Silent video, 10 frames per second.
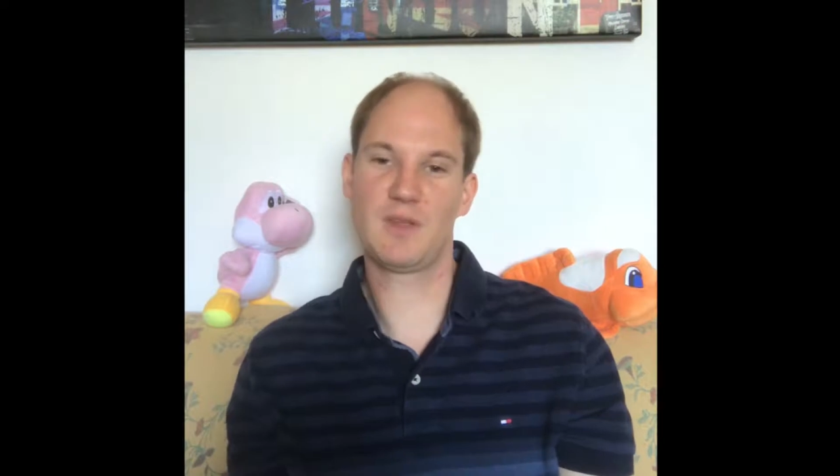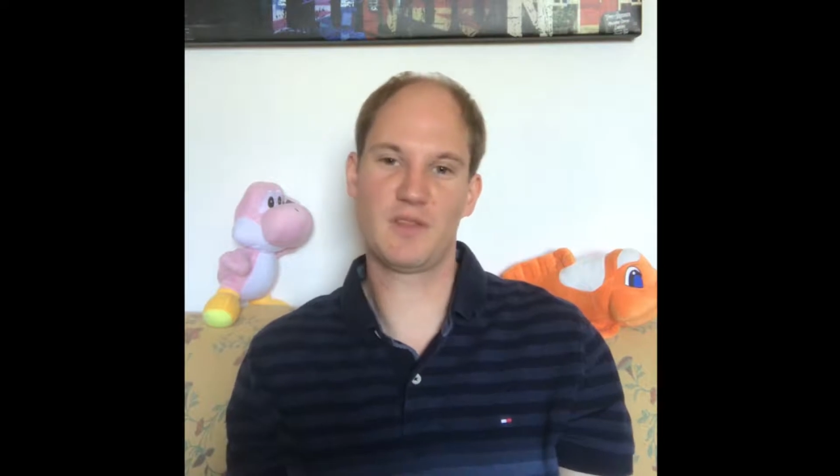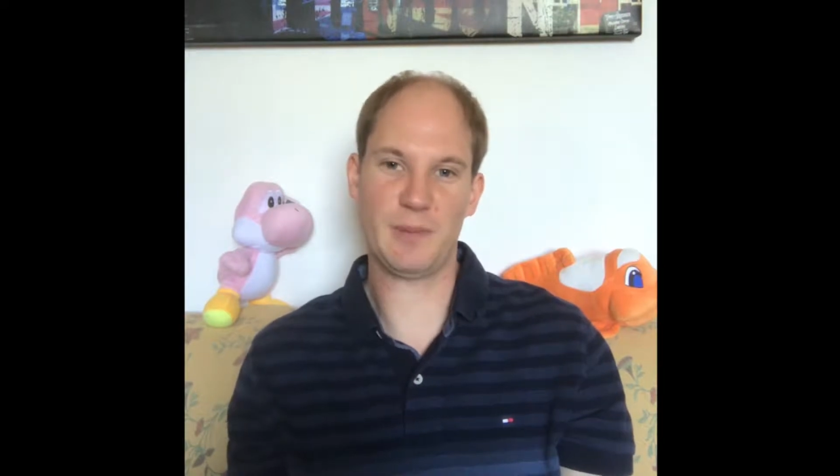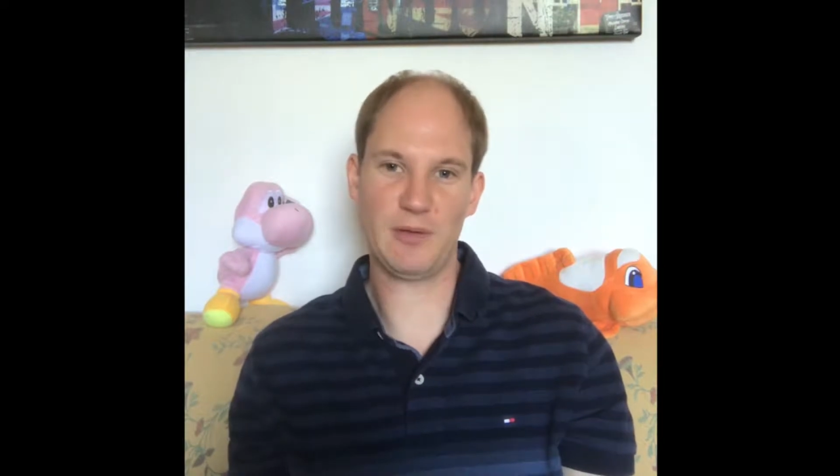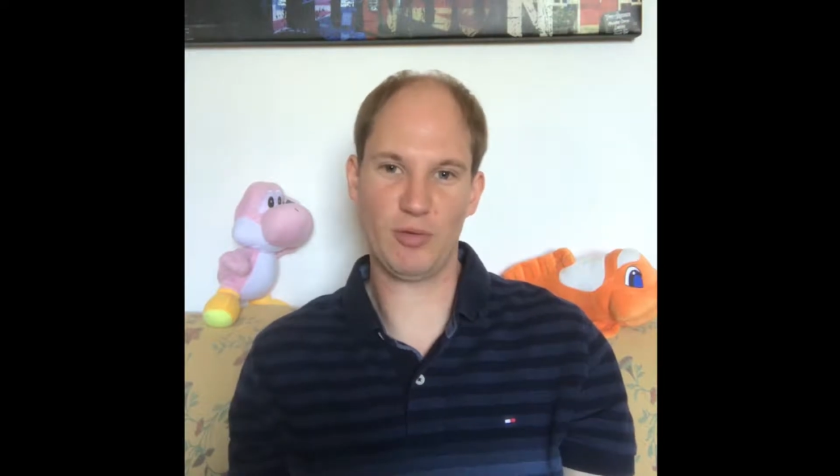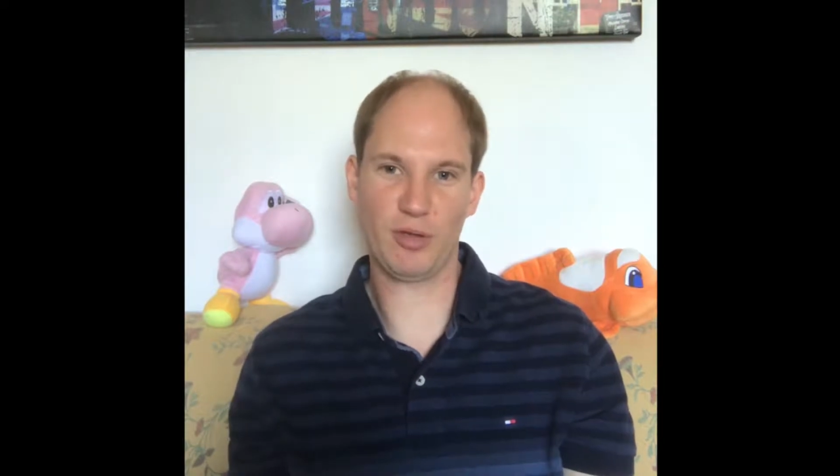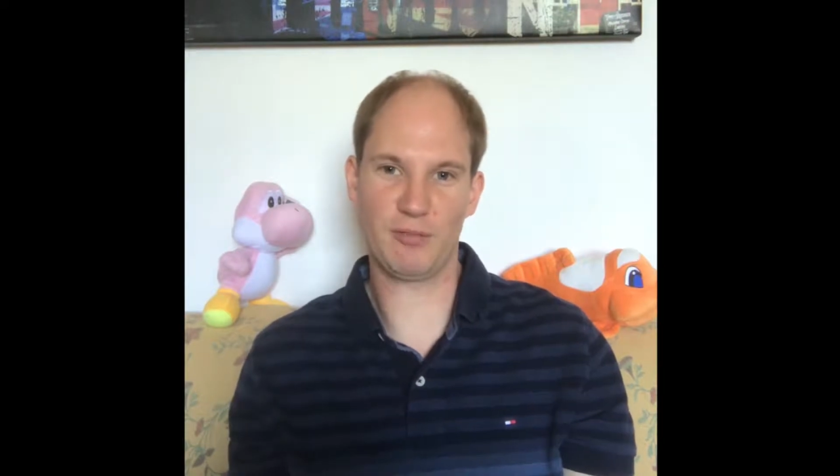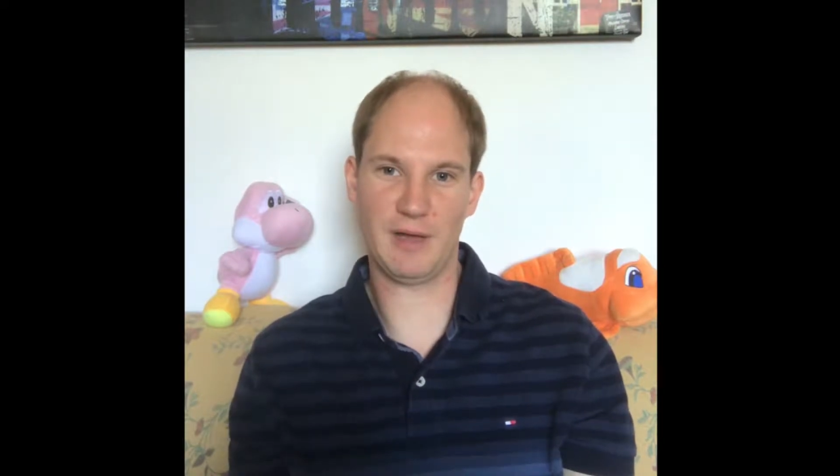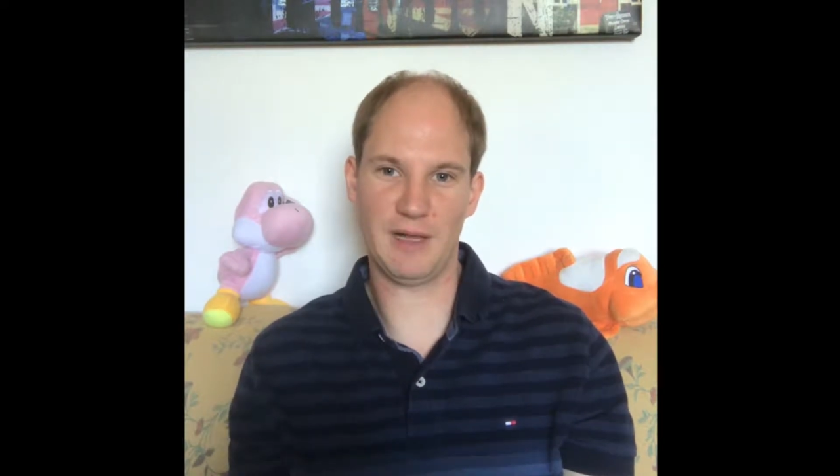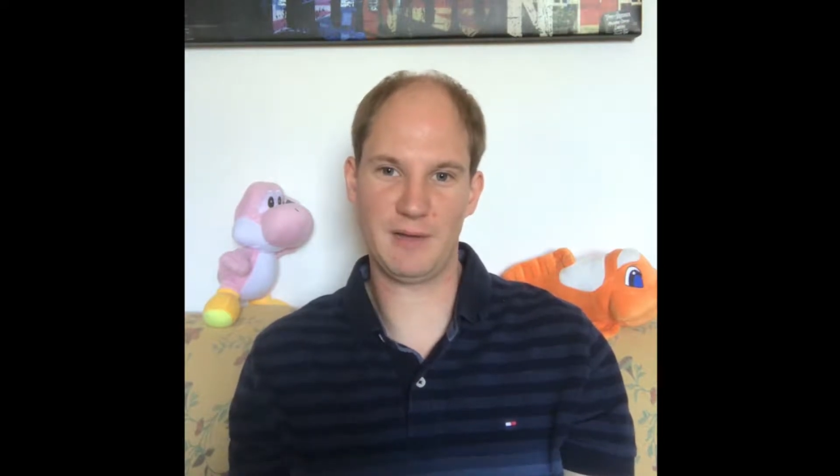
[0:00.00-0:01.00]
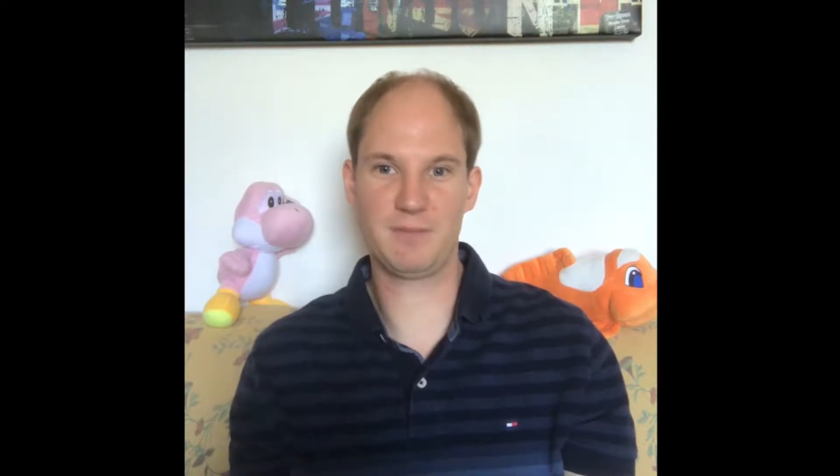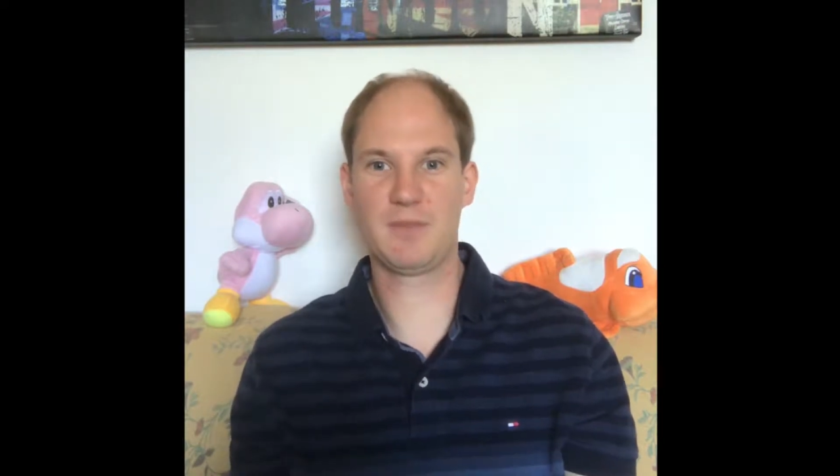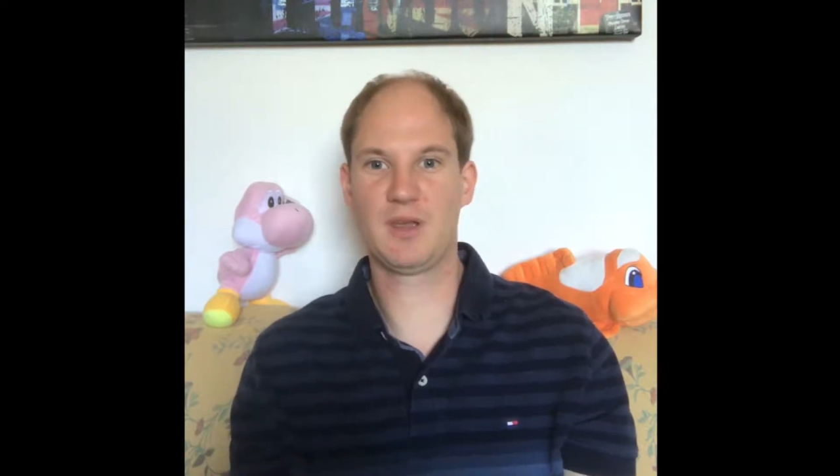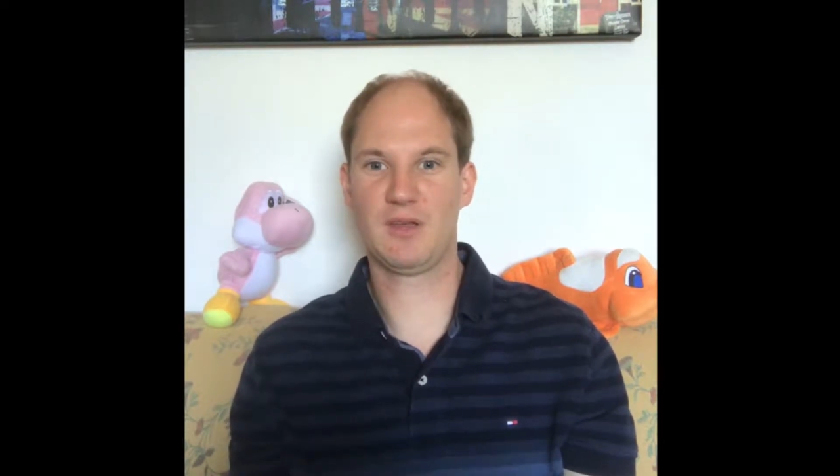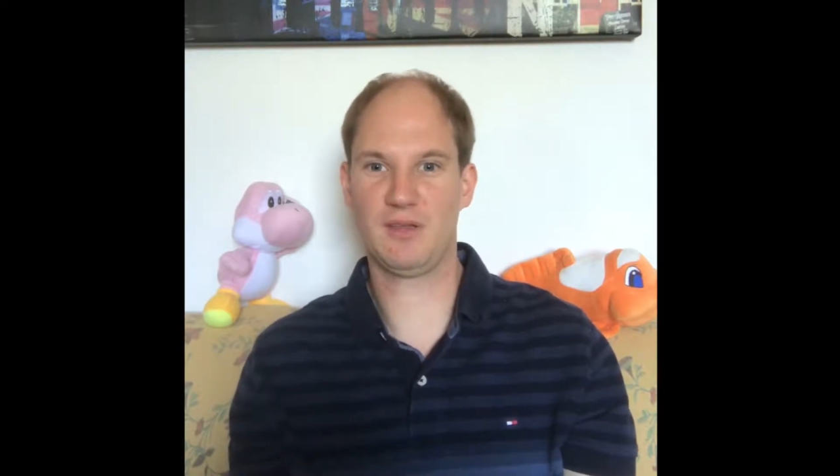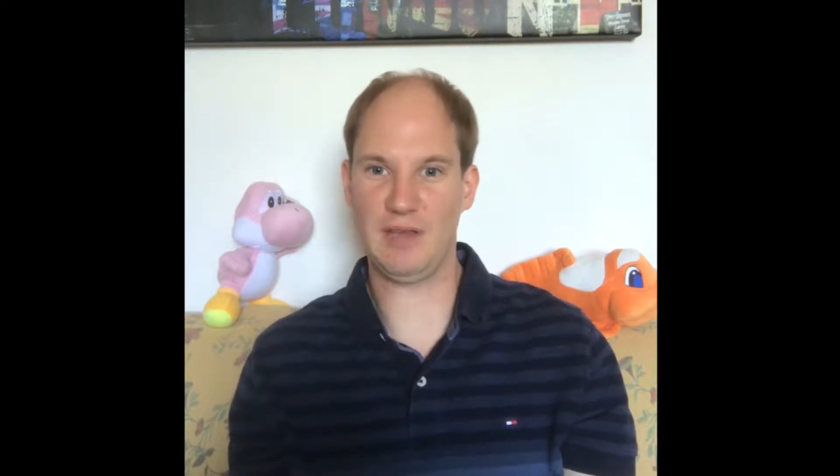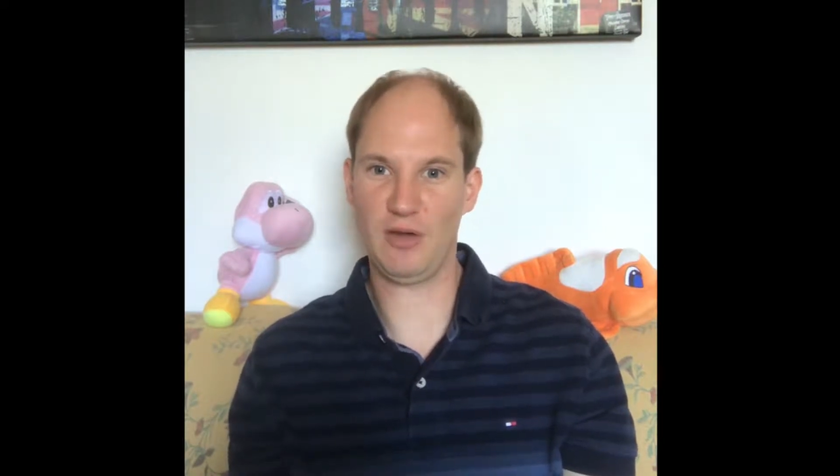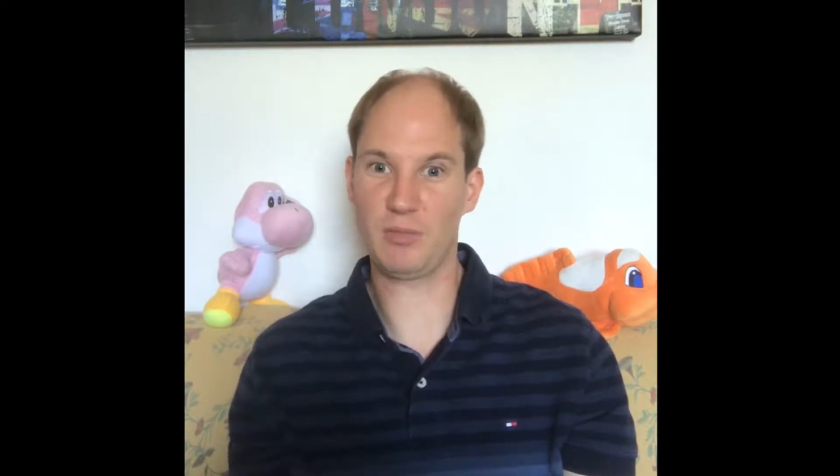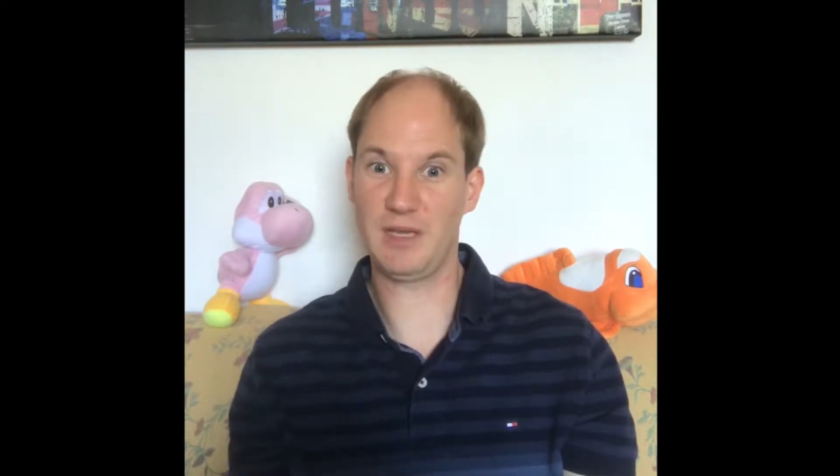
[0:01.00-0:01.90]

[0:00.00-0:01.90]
zwei neue Rivalen, darum